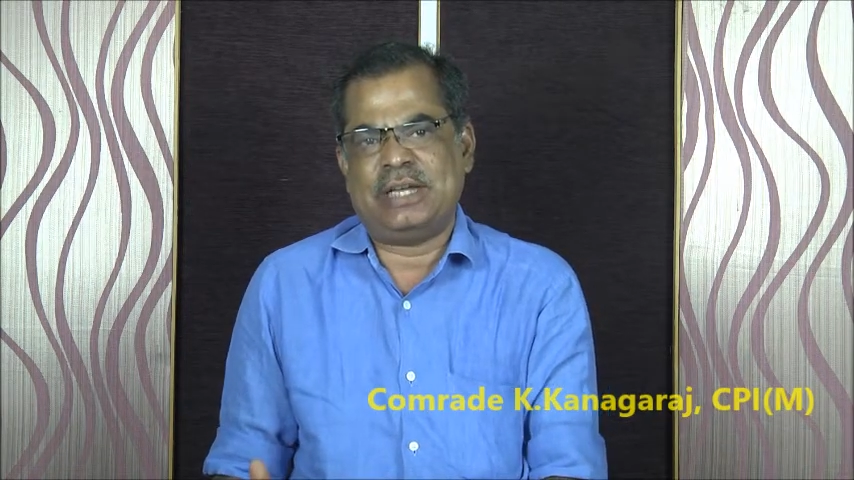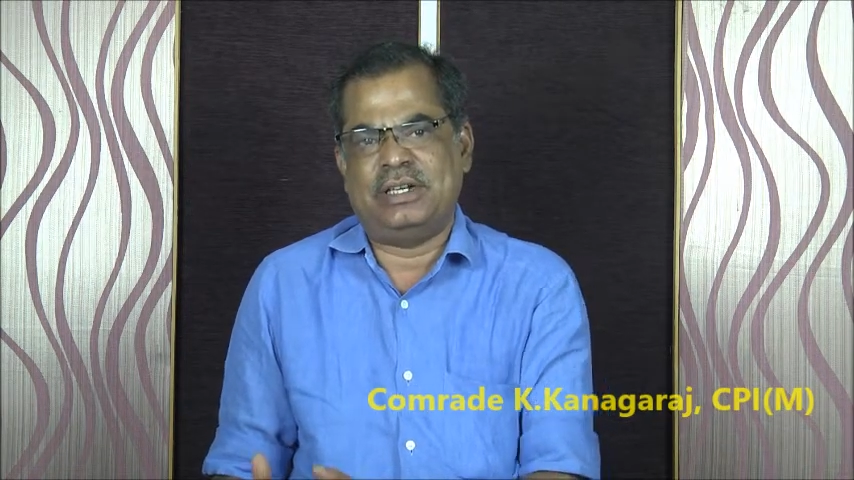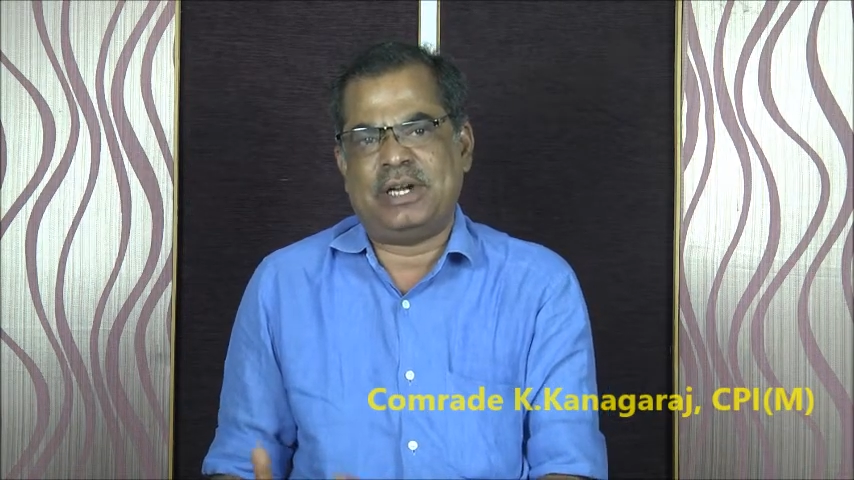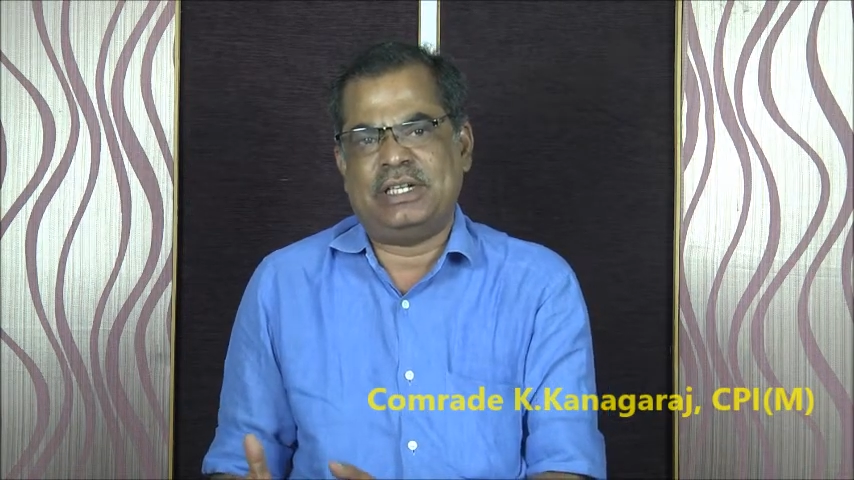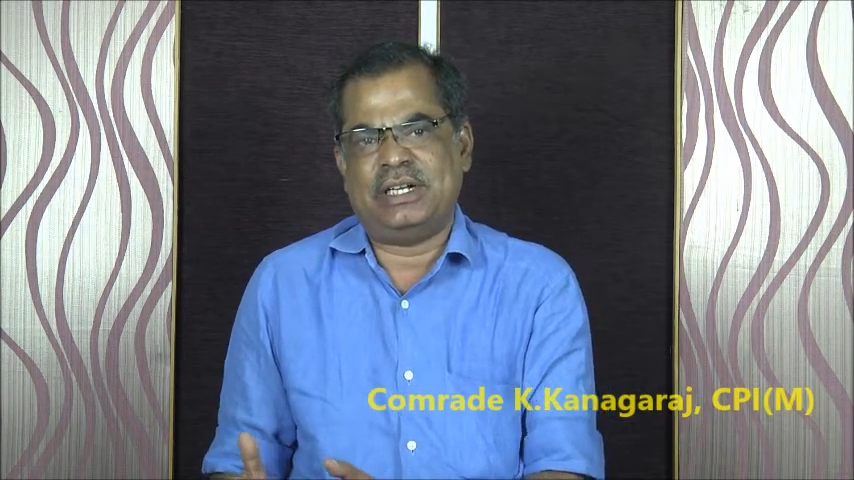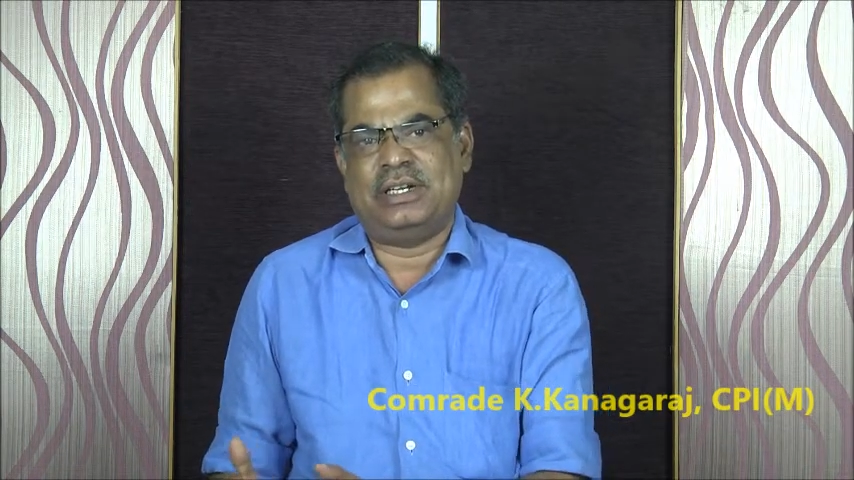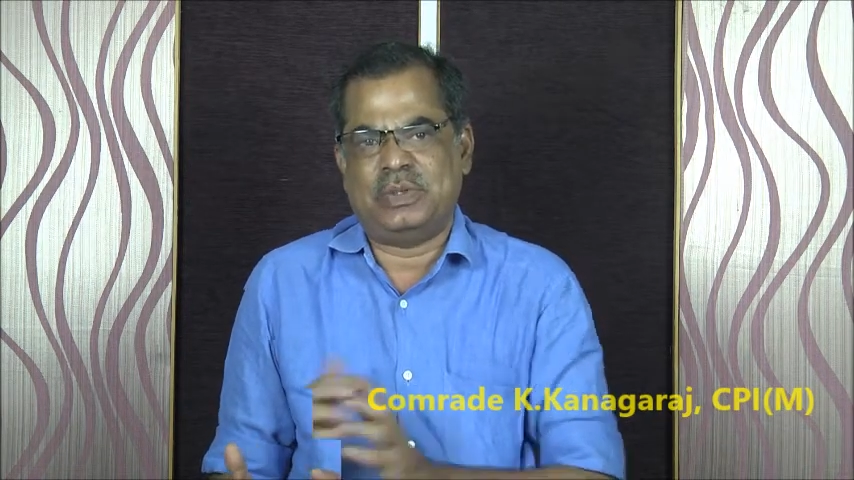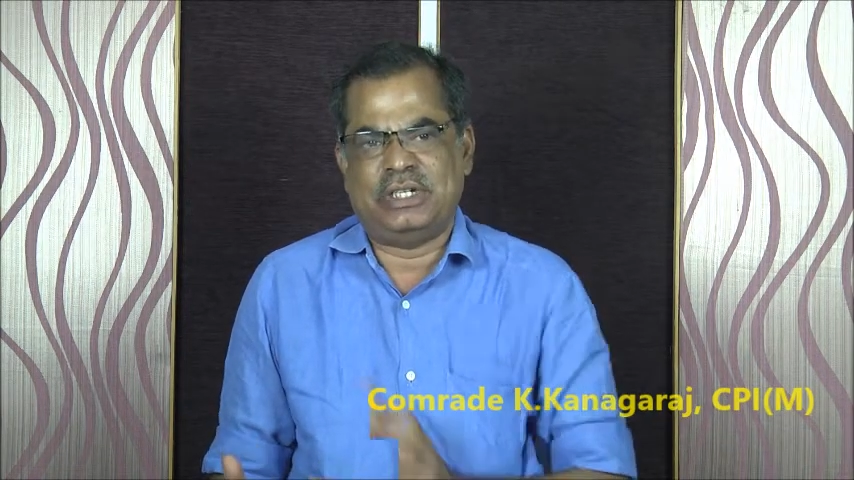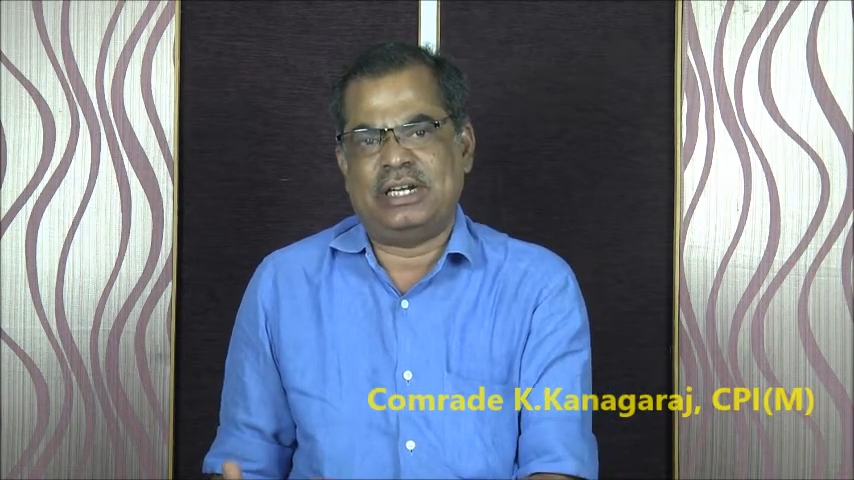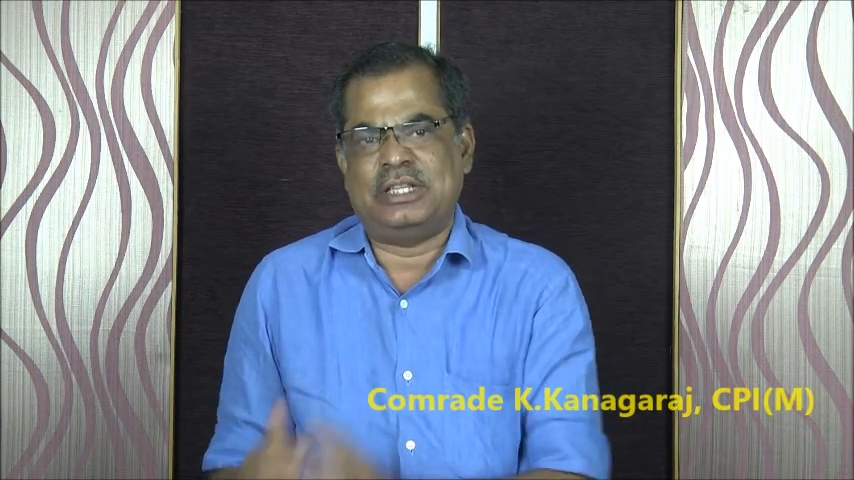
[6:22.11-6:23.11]
ஏற்பாடுகள்
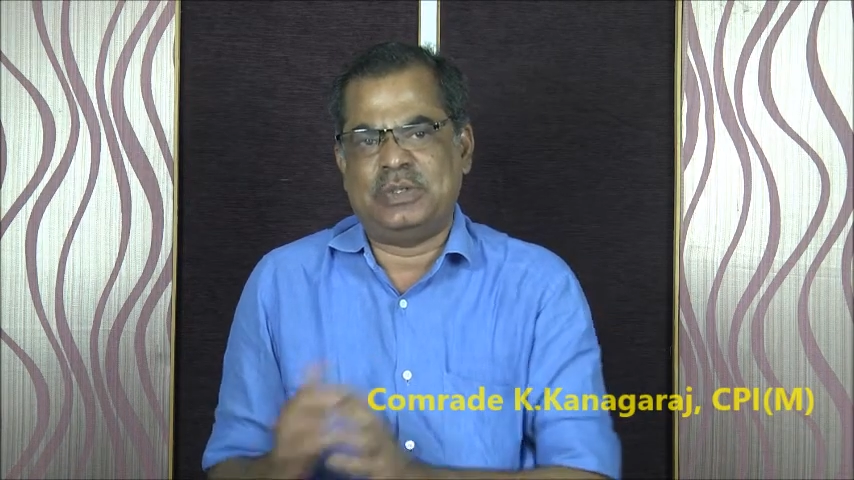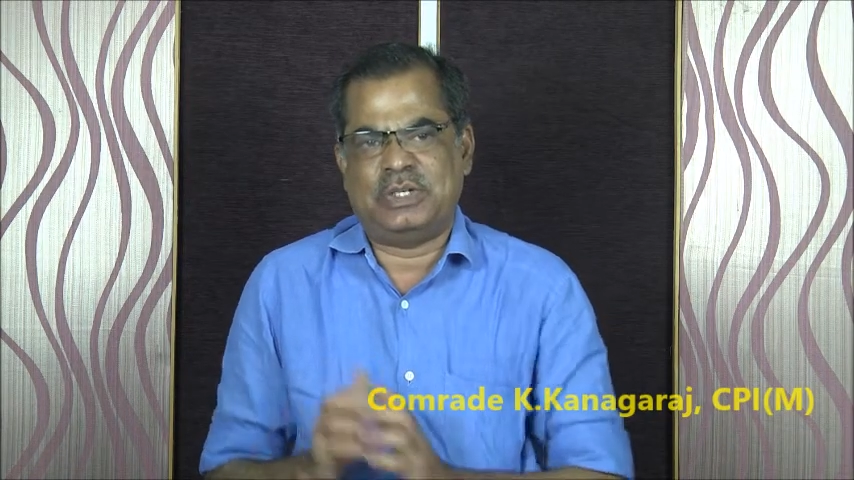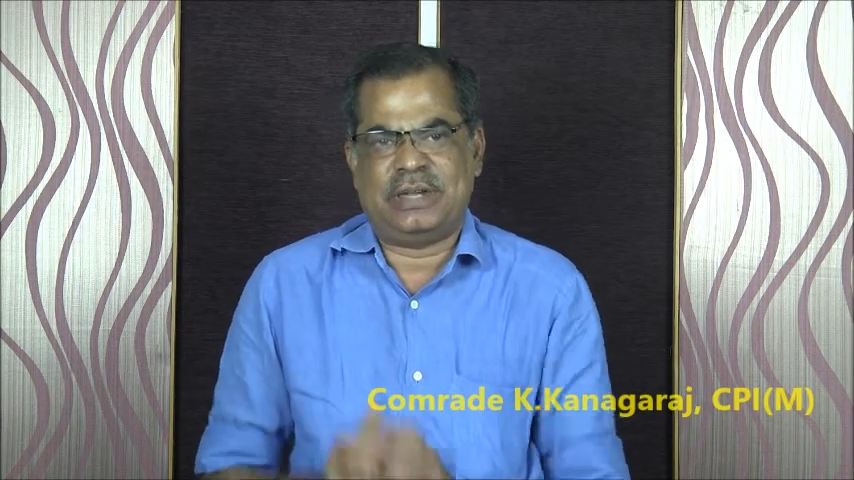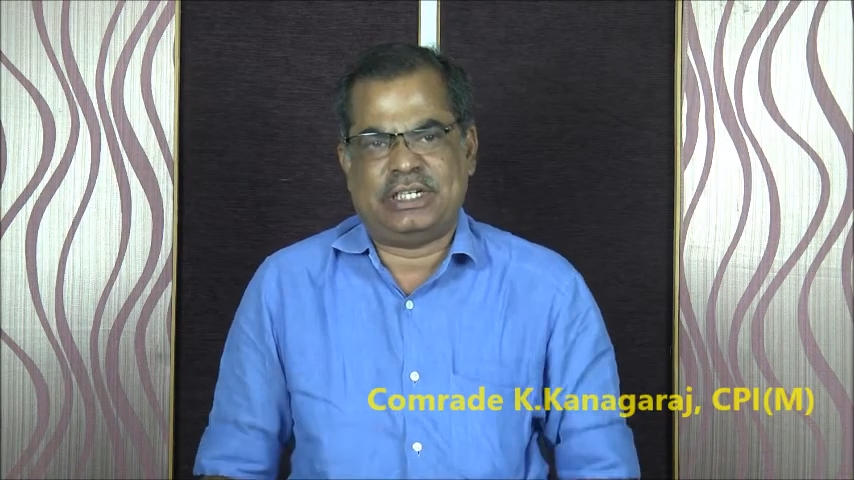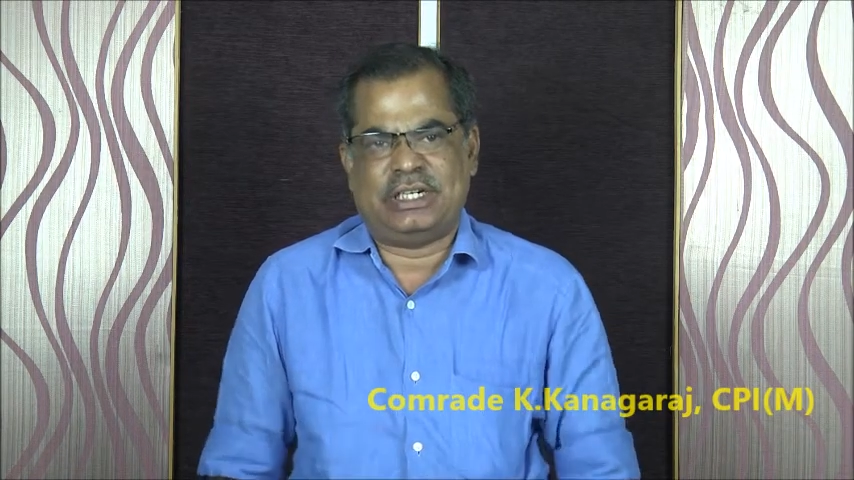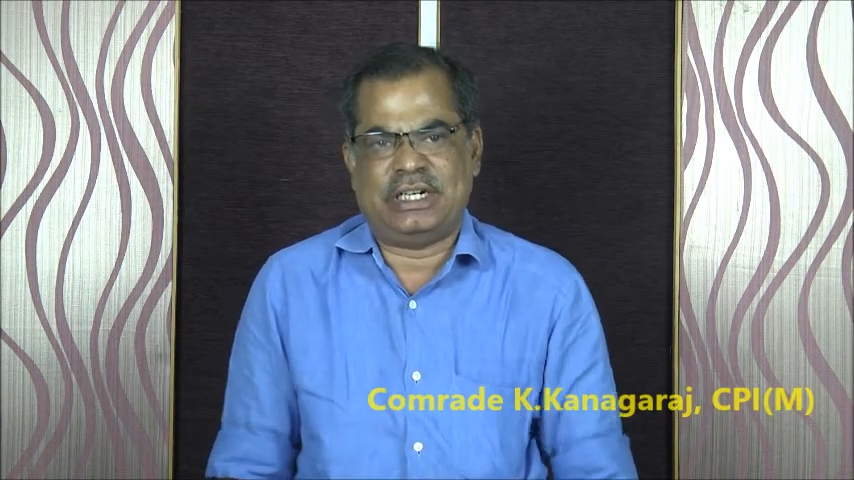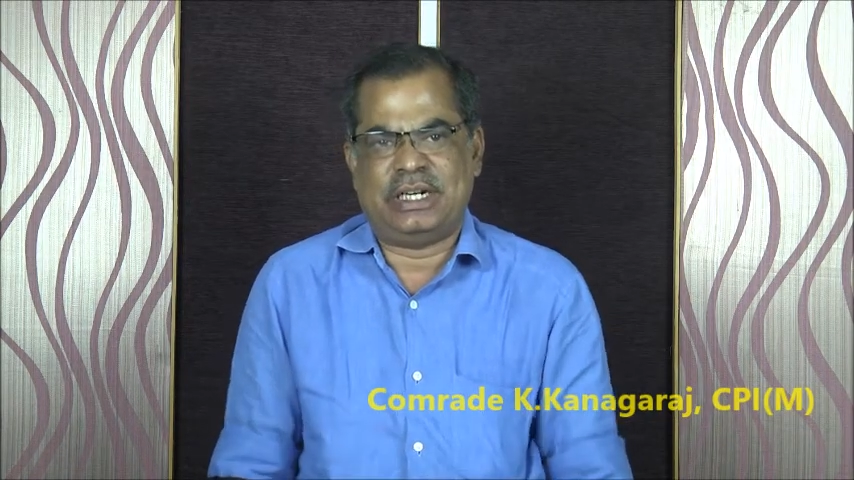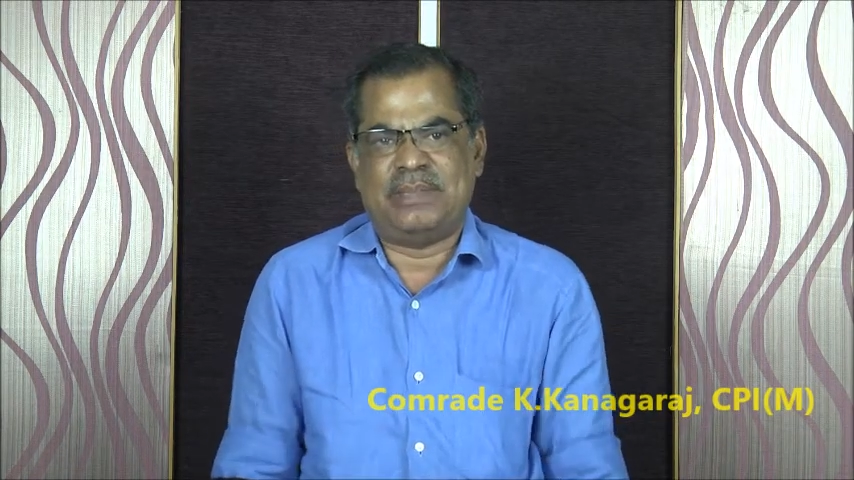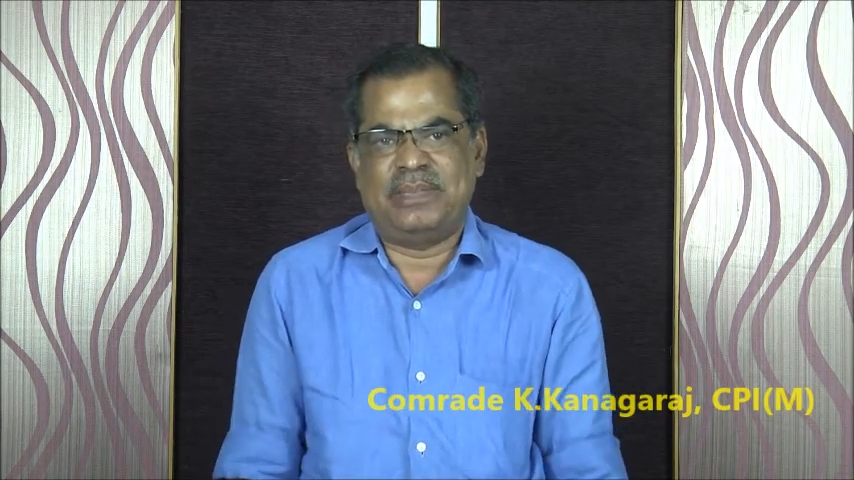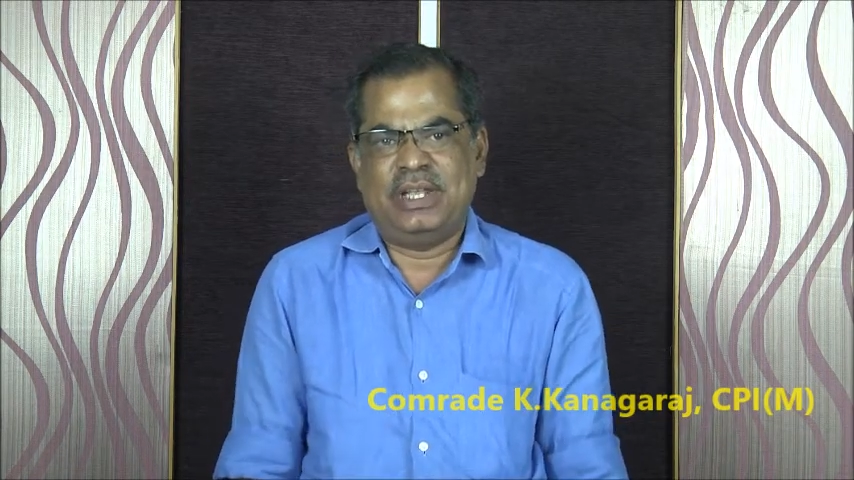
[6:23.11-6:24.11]
நடந்து கொண்டிருக்கின்றன